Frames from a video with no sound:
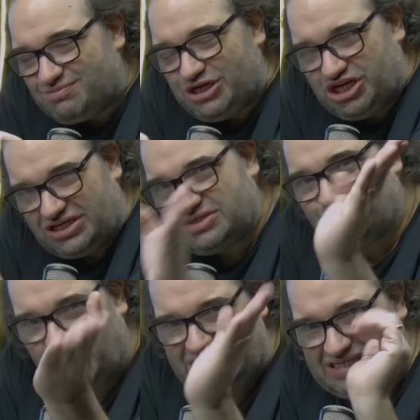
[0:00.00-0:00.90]
medidas.
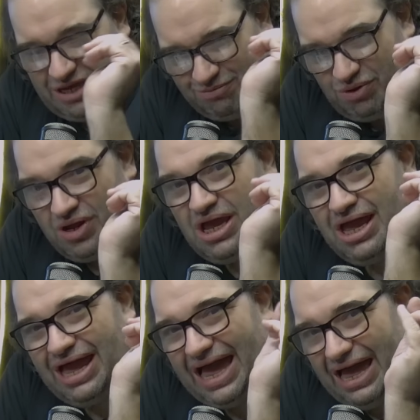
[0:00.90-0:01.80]
Por exemplo,
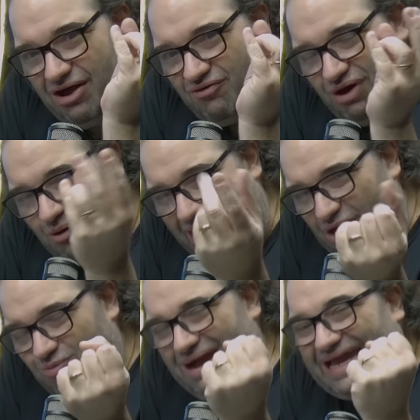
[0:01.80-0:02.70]
ah,
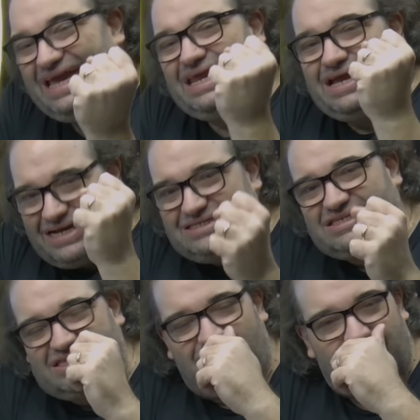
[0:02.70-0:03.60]
uma
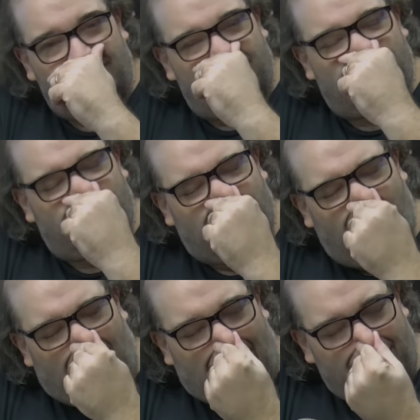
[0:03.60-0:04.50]
criança.
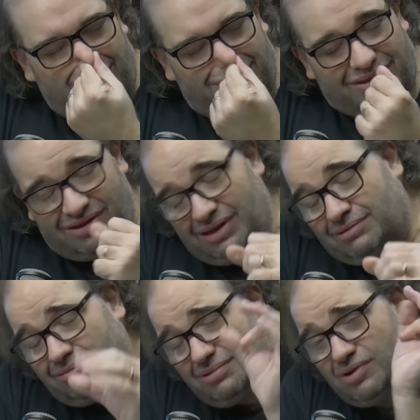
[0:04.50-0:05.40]
Olha lá.
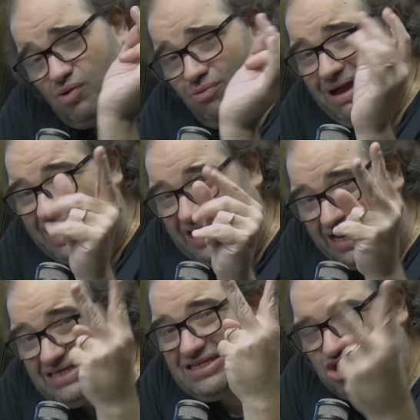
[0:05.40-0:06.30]
Uma
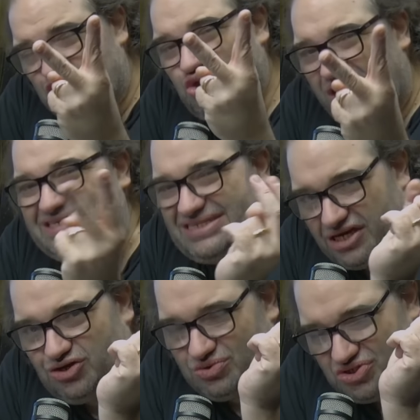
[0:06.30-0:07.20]
criança de dois
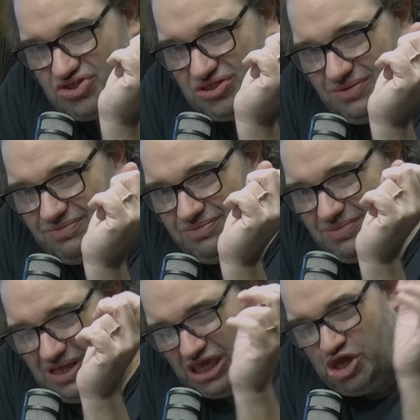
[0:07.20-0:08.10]
anos
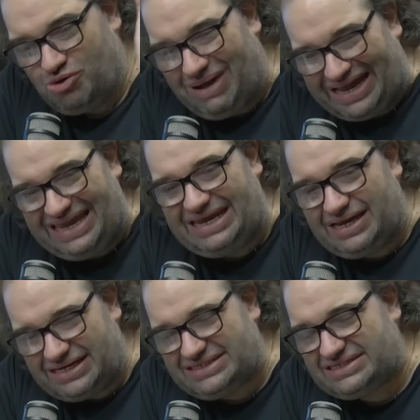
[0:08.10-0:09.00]
e uma
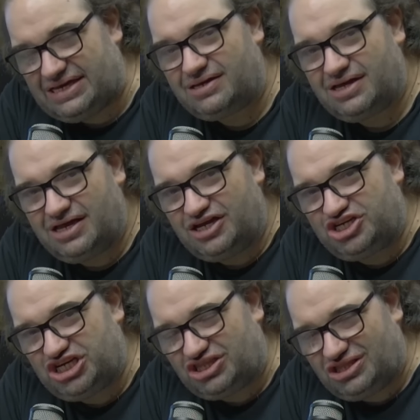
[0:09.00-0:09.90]
criança
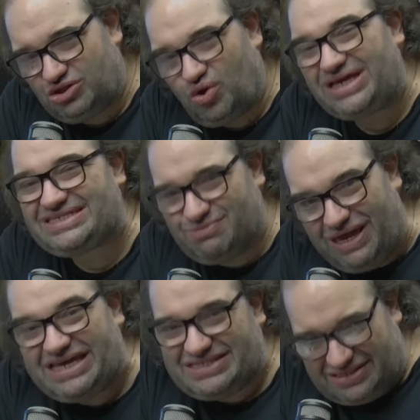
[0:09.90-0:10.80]
de dois
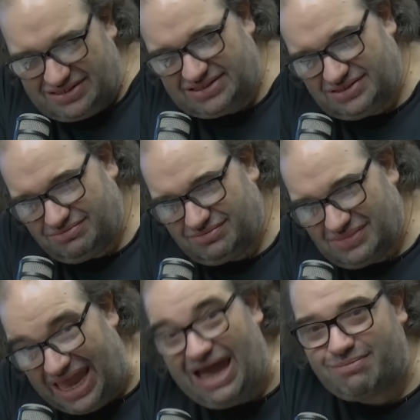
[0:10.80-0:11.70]
meses
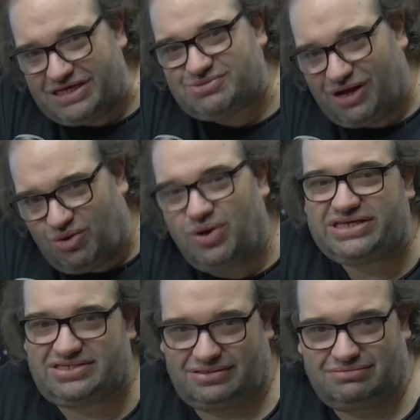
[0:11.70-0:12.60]
é a mesma
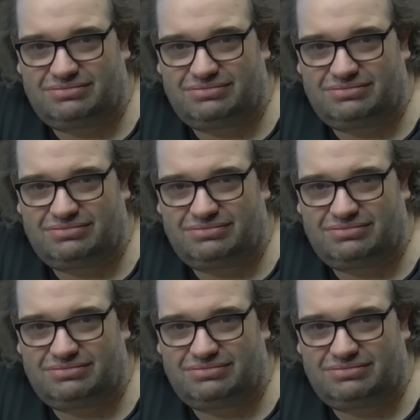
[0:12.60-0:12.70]
coisa?